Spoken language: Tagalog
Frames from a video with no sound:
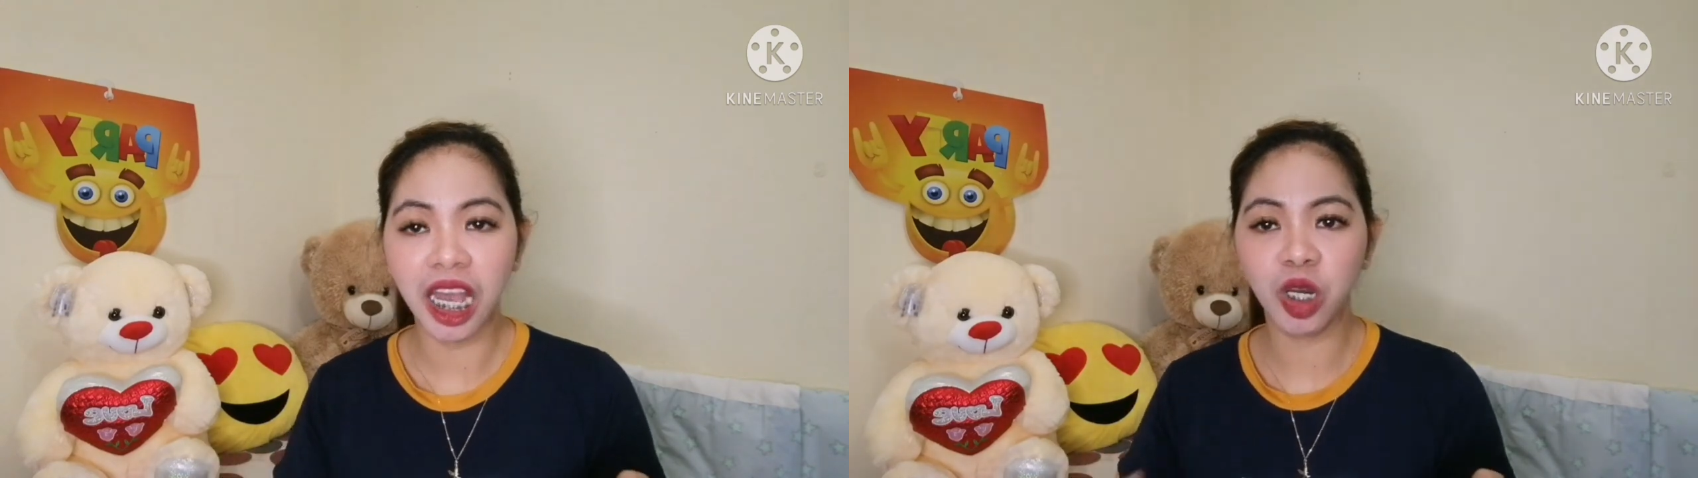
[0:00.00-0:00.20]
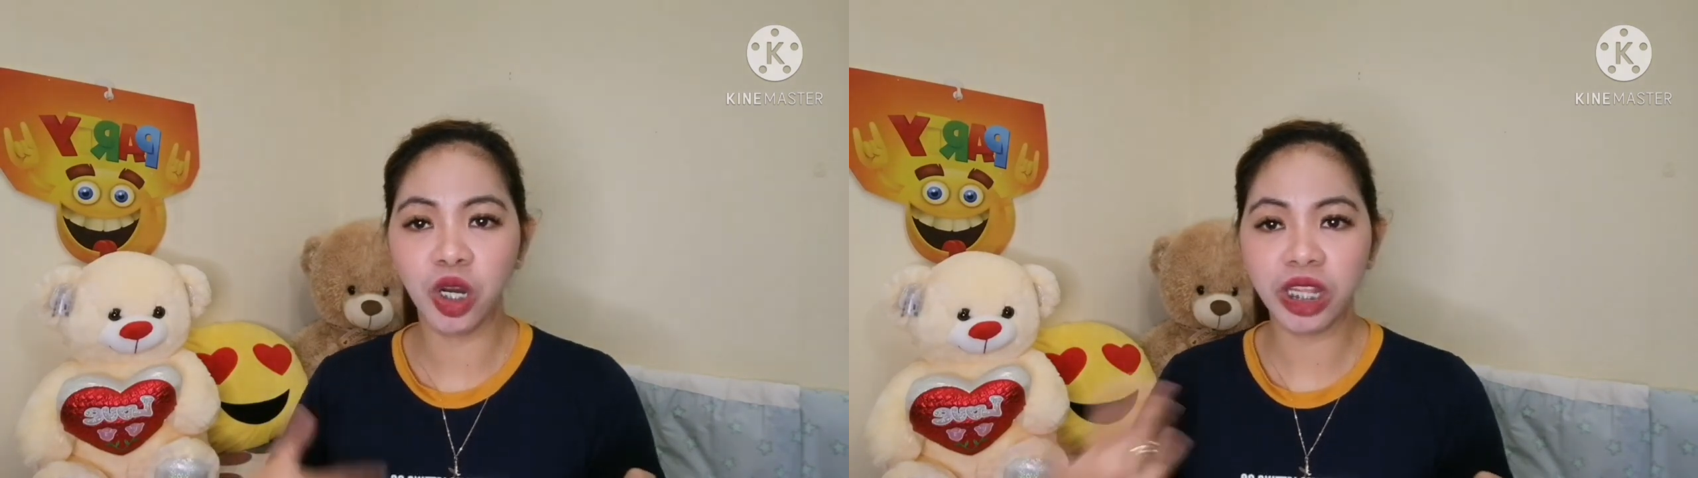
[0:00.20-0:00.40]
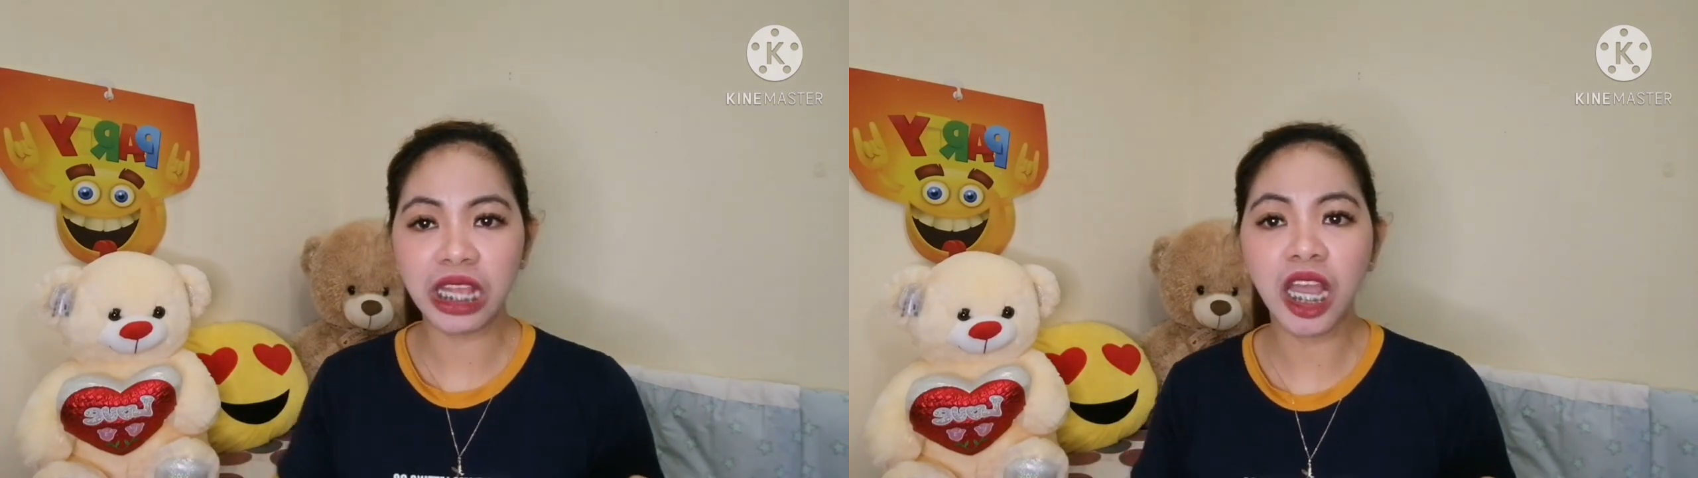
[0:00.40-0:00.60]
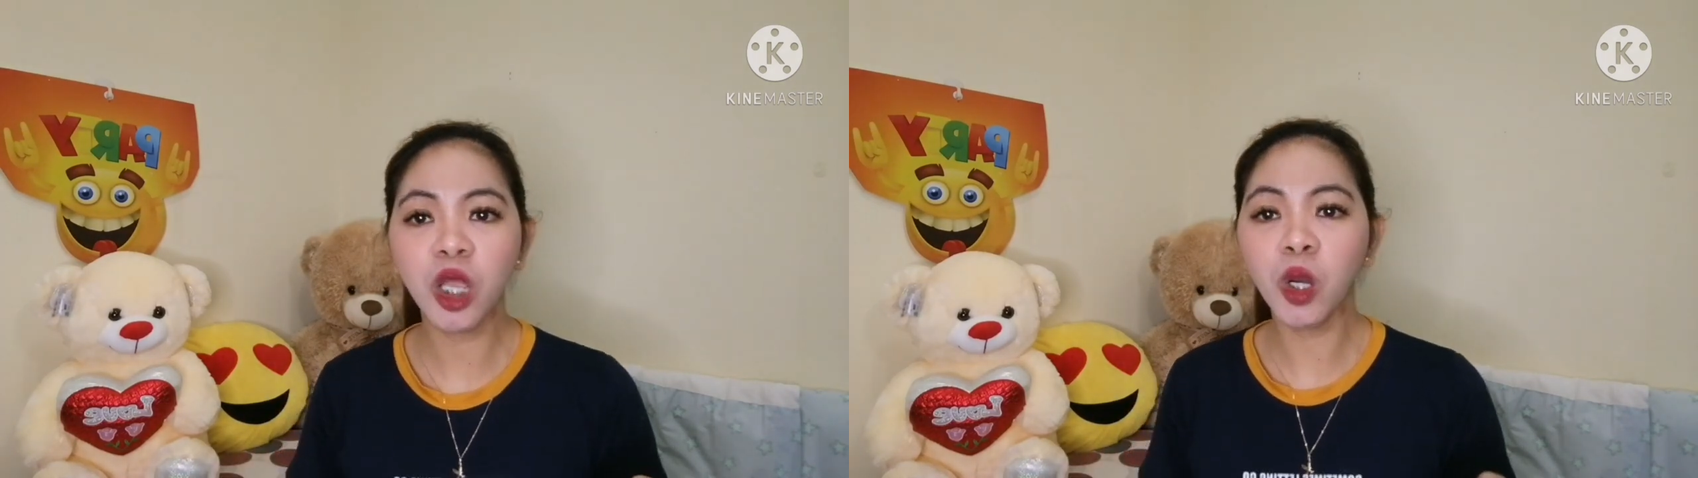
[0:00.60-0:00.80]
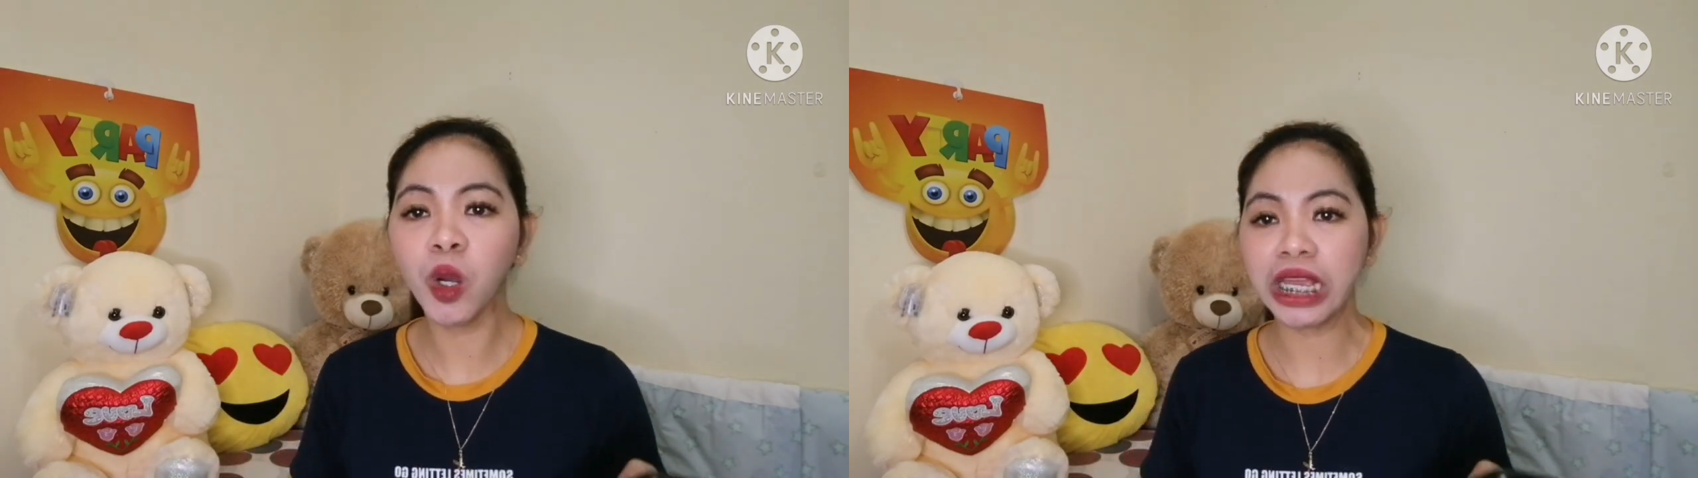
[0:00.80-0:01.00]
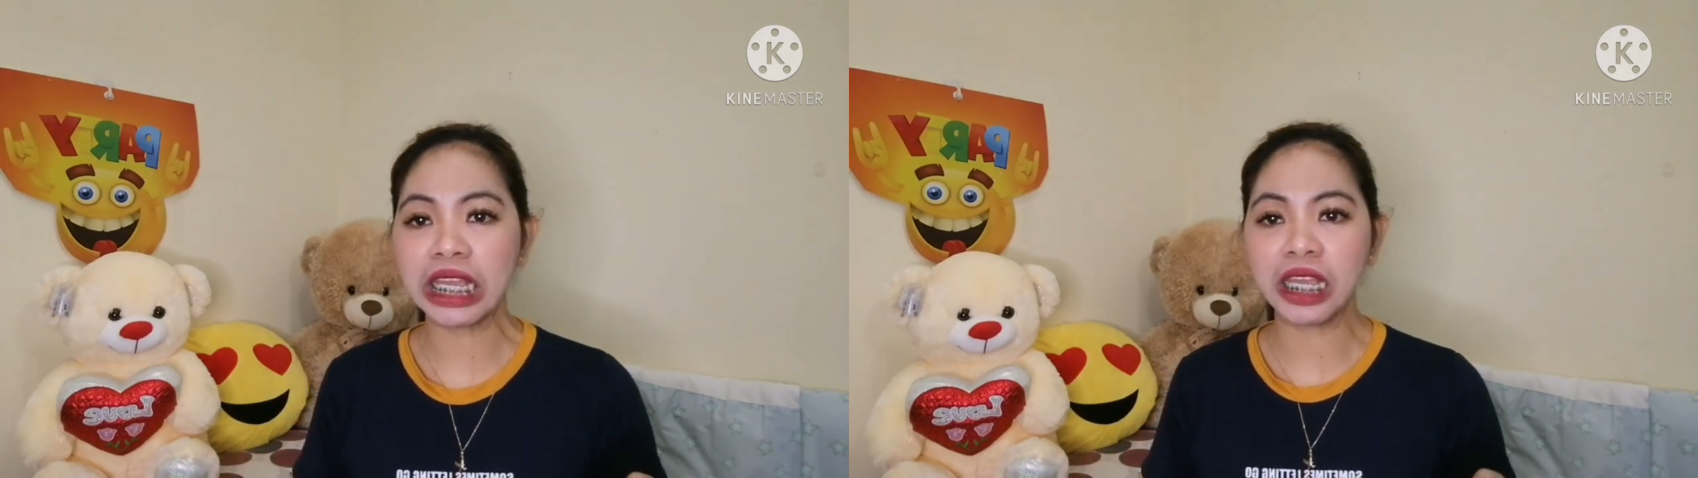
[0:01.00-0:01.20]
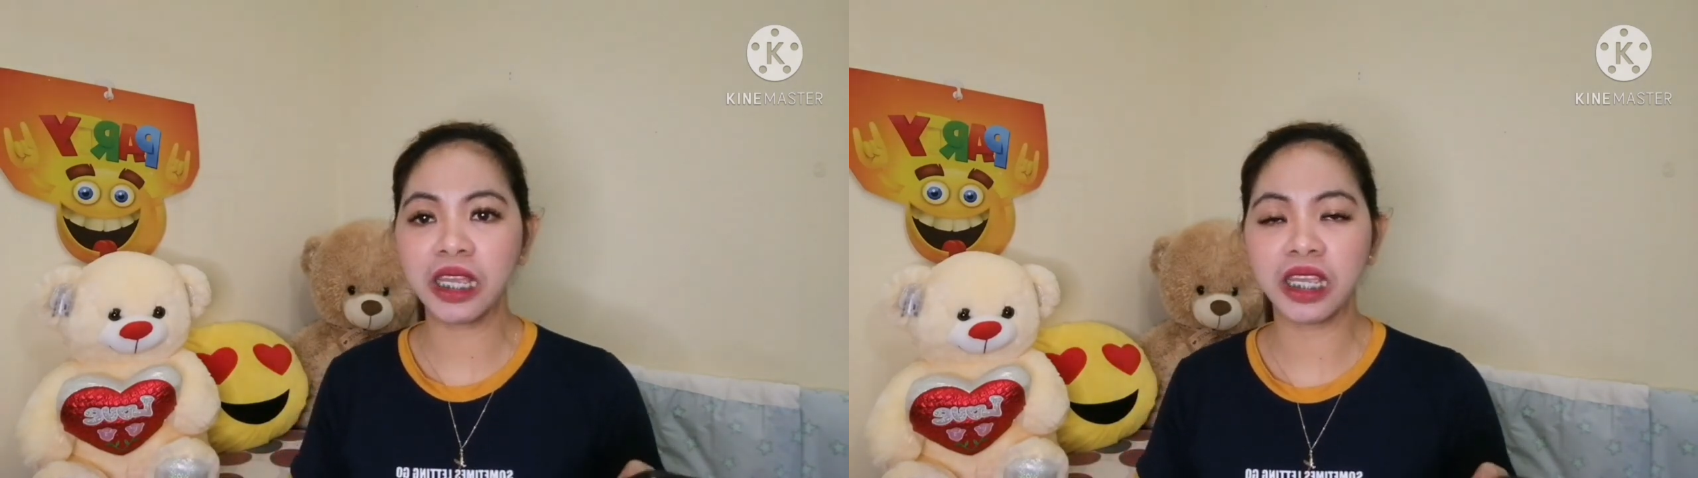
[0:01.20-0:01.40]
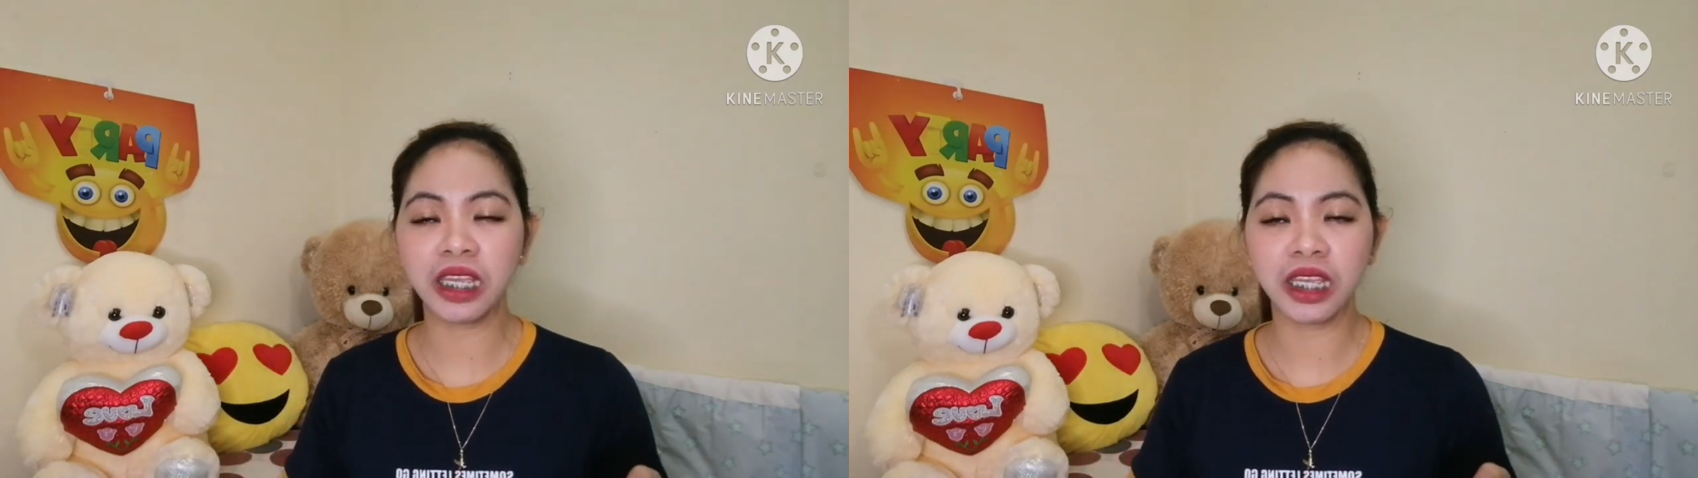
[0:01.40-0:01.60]
ano na tayo,
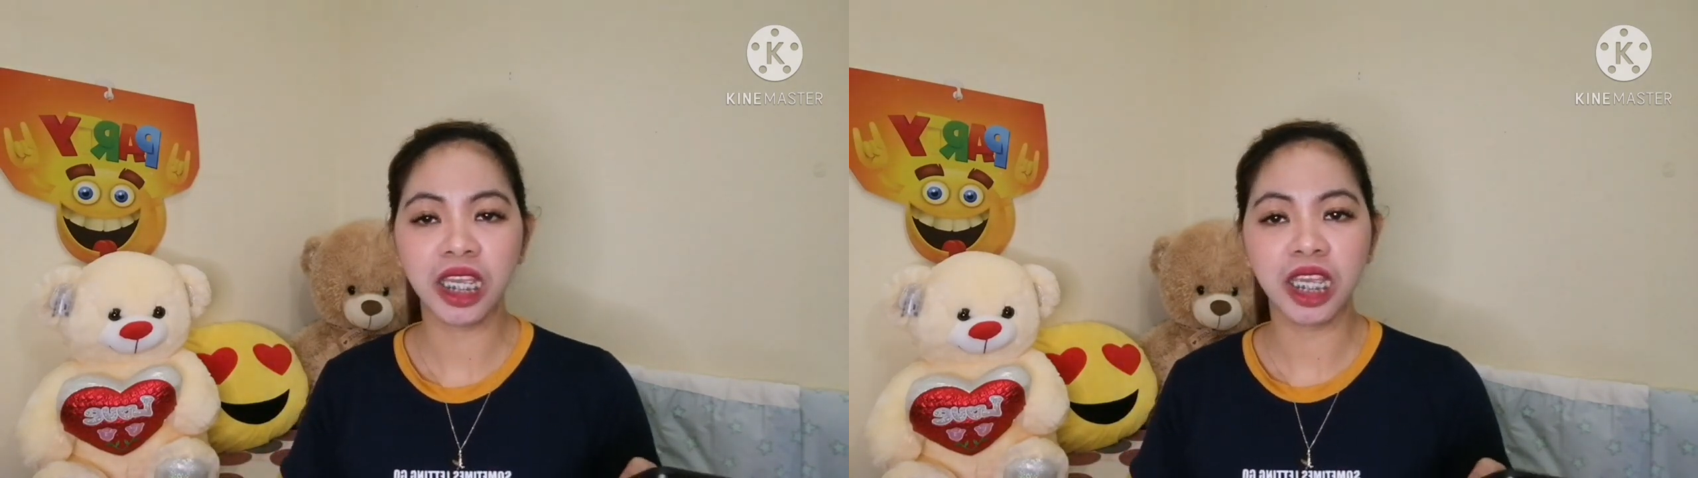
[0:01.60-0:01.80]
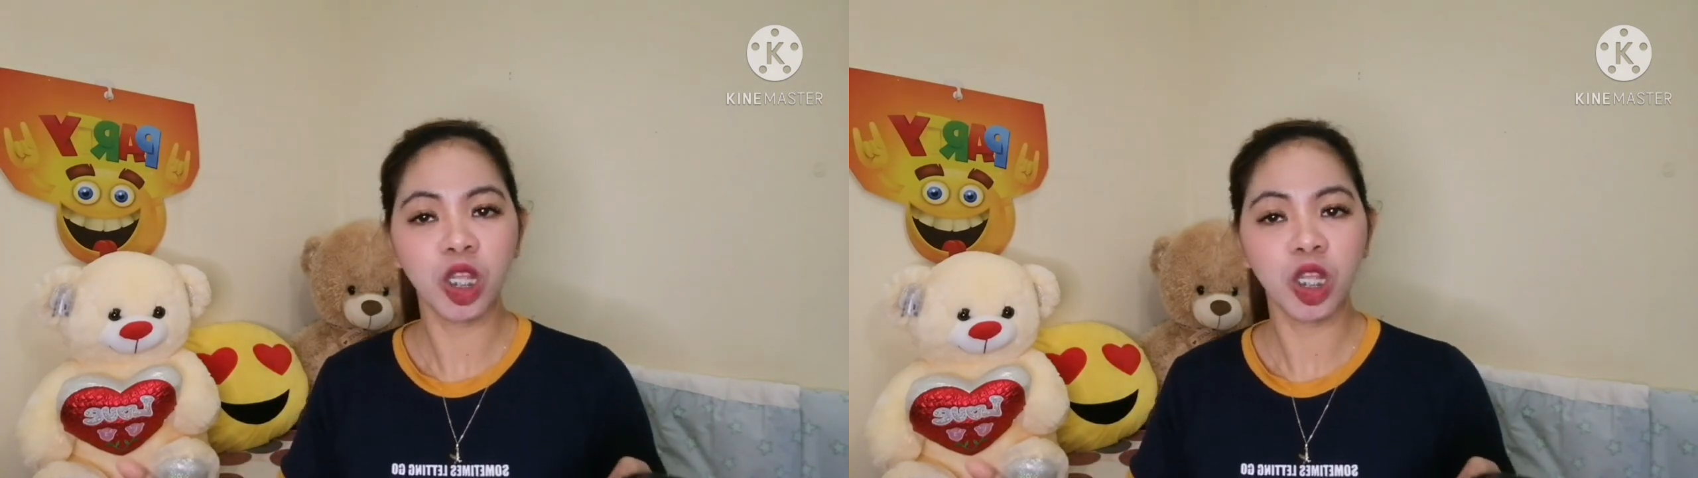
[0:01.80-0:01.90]
naging